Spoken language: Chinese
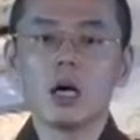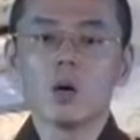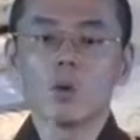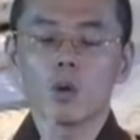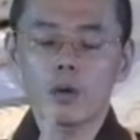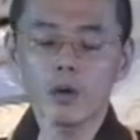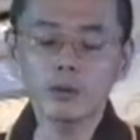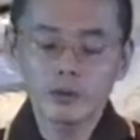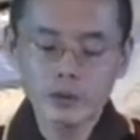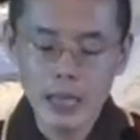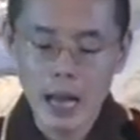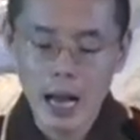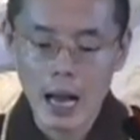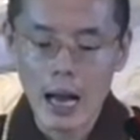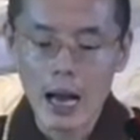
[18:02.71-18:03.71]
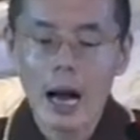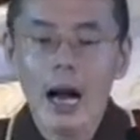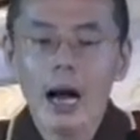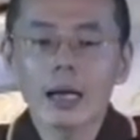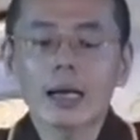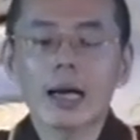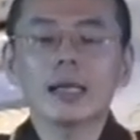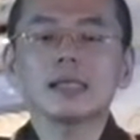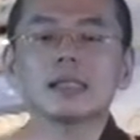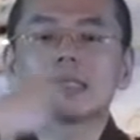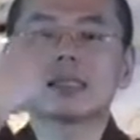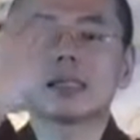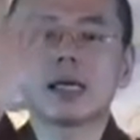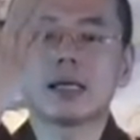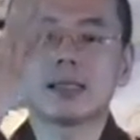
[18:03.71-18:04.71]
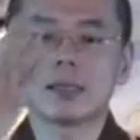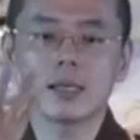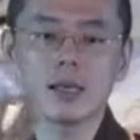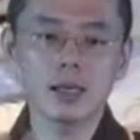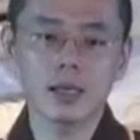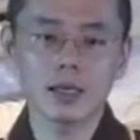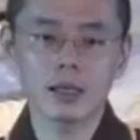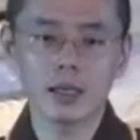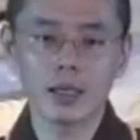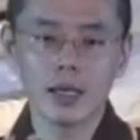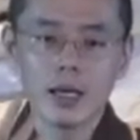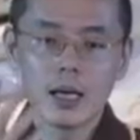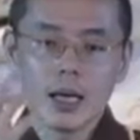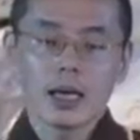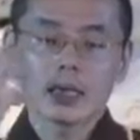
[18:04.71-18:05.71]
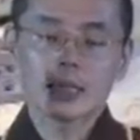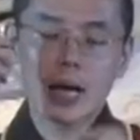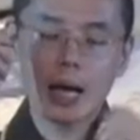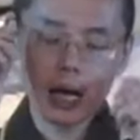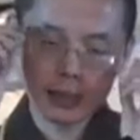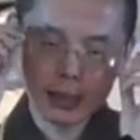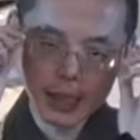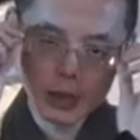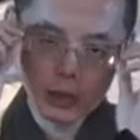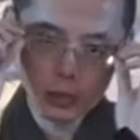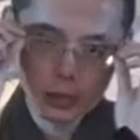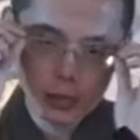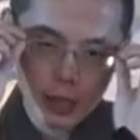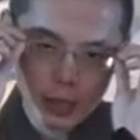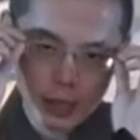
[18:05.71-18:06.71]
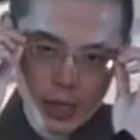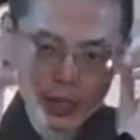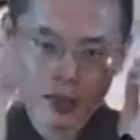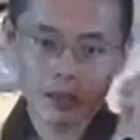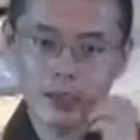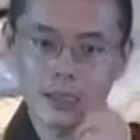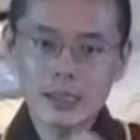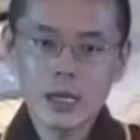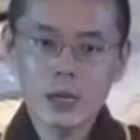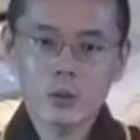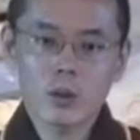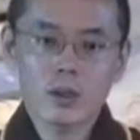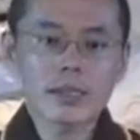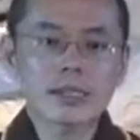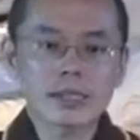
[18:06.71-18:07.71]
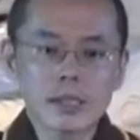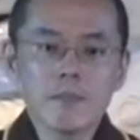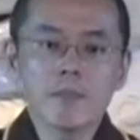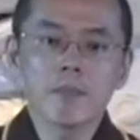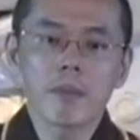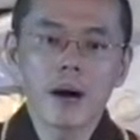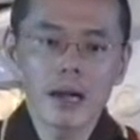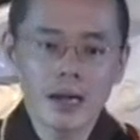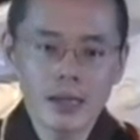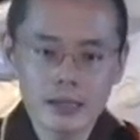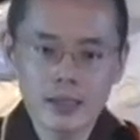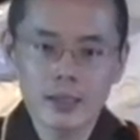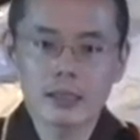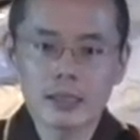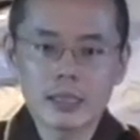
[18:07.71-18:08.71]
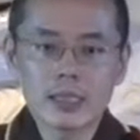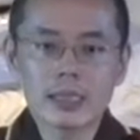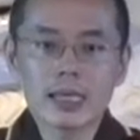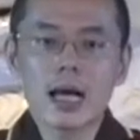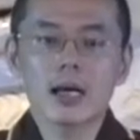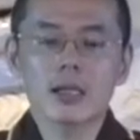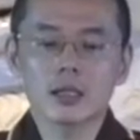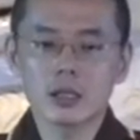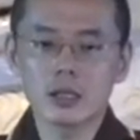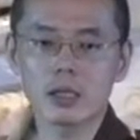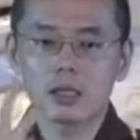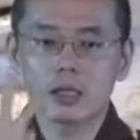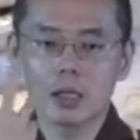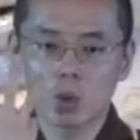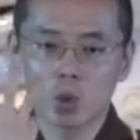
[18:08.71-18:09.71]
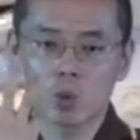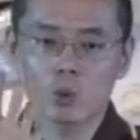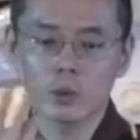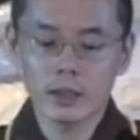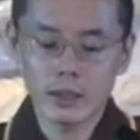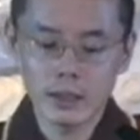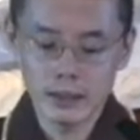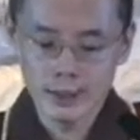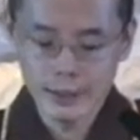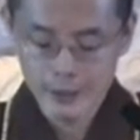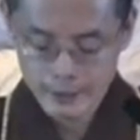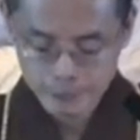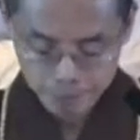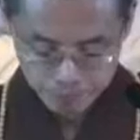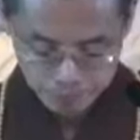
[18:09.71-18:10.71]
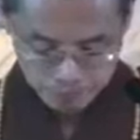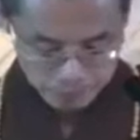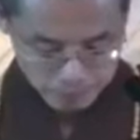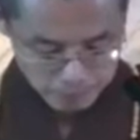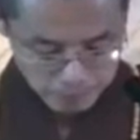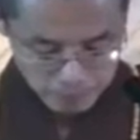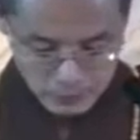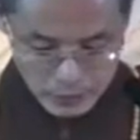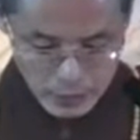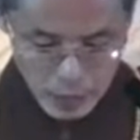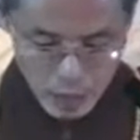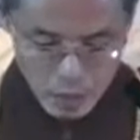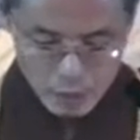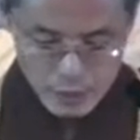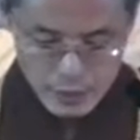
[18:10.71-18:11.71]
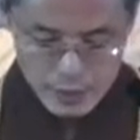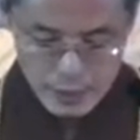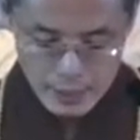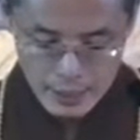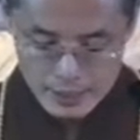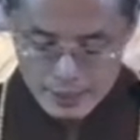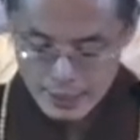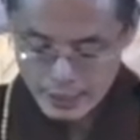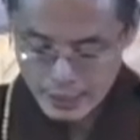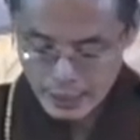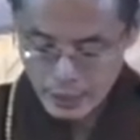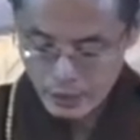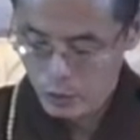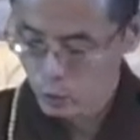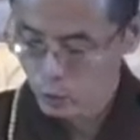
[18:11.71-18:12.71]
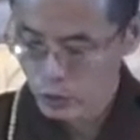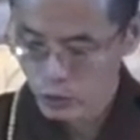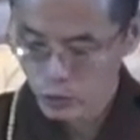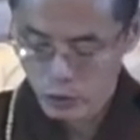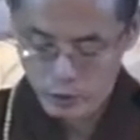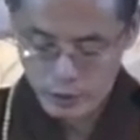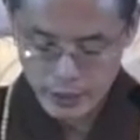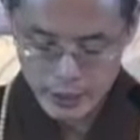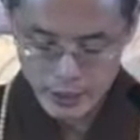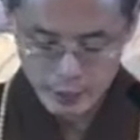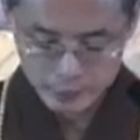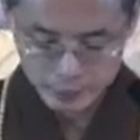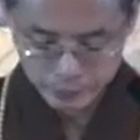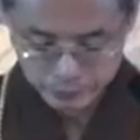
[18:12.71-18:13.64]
我用塔来显现而已。塔在宗教上只是叫做 symbolism， 象征的主义而已。好，接下来再看59页。